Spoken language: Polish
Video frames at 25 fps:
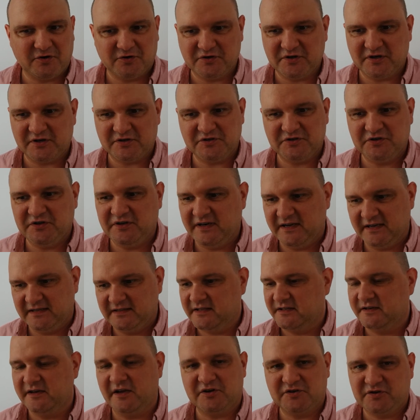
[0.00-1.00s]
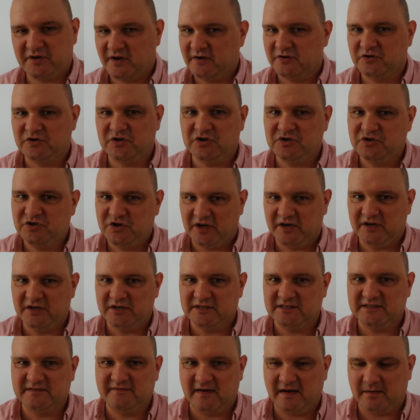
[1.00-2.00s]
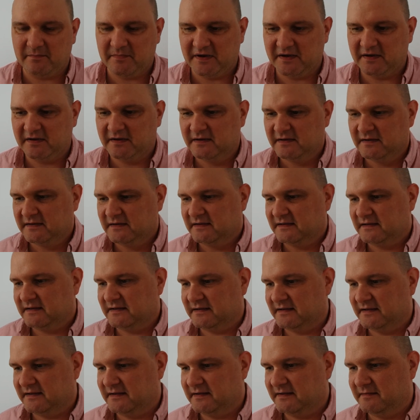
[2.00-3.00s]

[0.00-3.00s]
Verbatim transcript: chociaż nigdy nie chciałem się dzielić z Wami y,